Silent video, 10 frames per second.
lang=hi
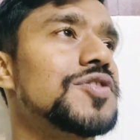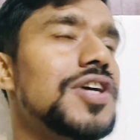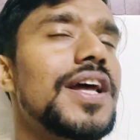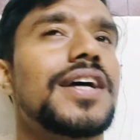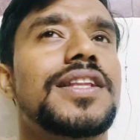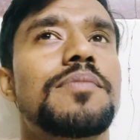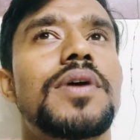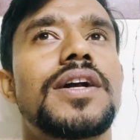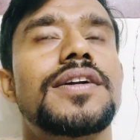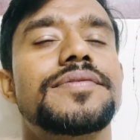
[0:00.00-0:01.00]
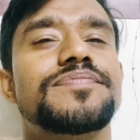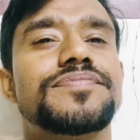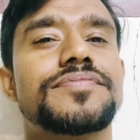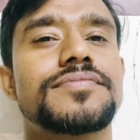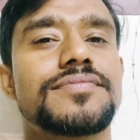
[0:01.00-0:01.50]
चलाया था बट
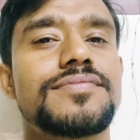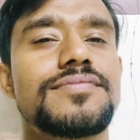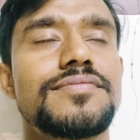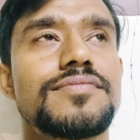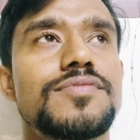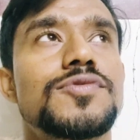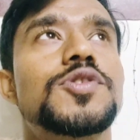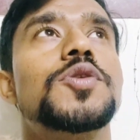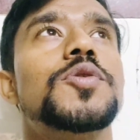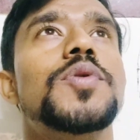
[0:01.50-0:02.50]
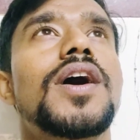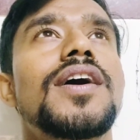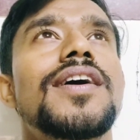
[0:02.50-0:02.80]
जो हुआ